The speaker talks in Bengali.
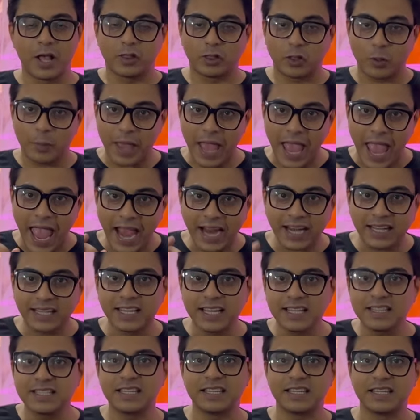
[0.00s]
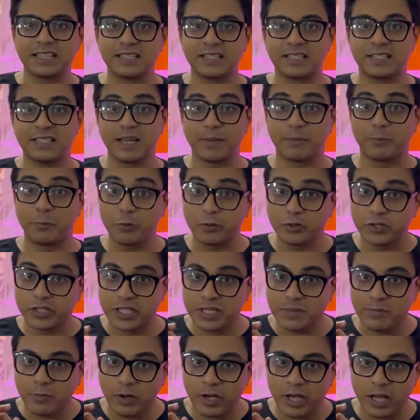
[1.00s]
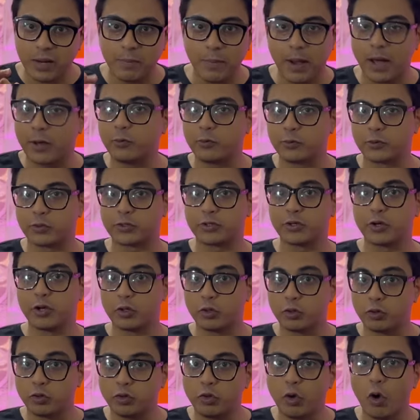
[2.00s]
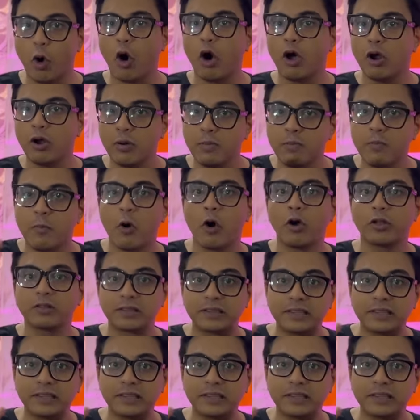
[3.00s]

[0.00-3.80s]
তবে একটা জিনিস যা পশ্চিমবঙ্গের মানুষ দল মত